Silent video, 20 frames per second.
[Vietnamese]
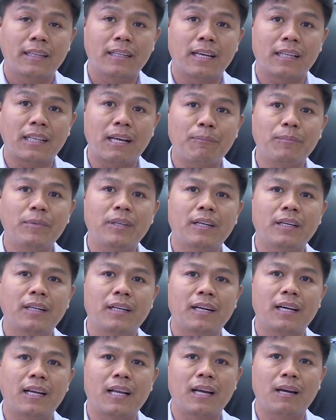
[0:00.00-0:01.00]
và thấp nhất
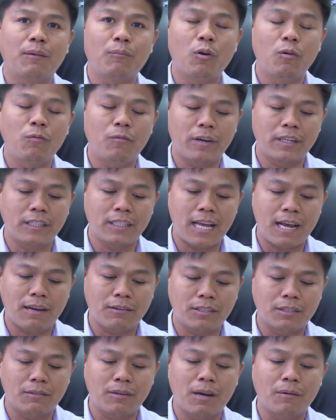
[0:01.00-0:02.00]
là bốn phẩy
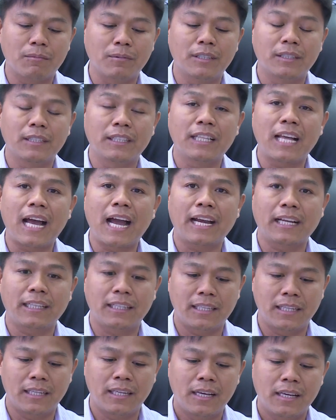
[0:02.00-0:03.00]
sáu triệu đồng người tháng,
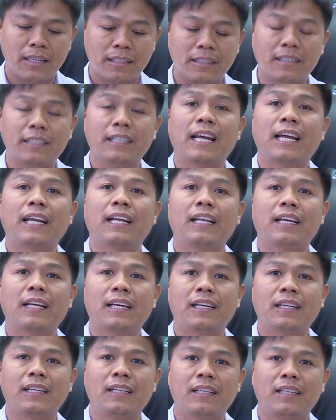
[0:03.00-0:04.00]
thì người này
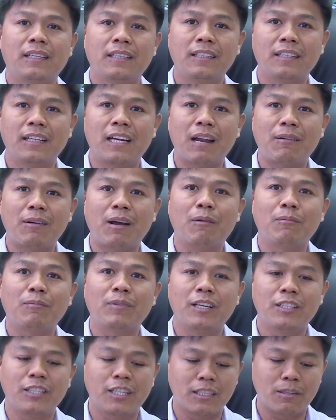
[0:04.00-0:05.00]
là người lao động
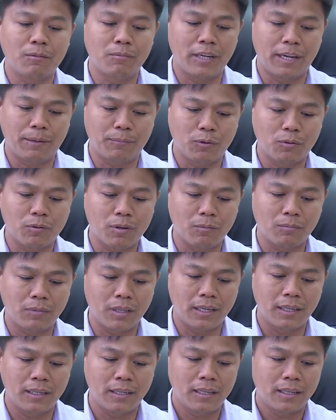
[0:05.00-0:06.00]
vệ sinh công nghiệp của công
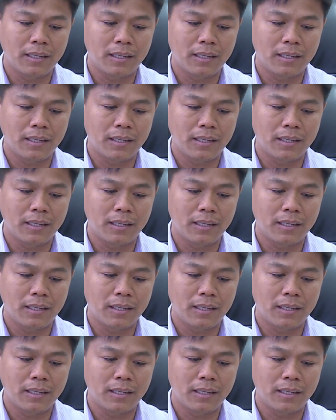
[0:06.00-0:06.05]
ty.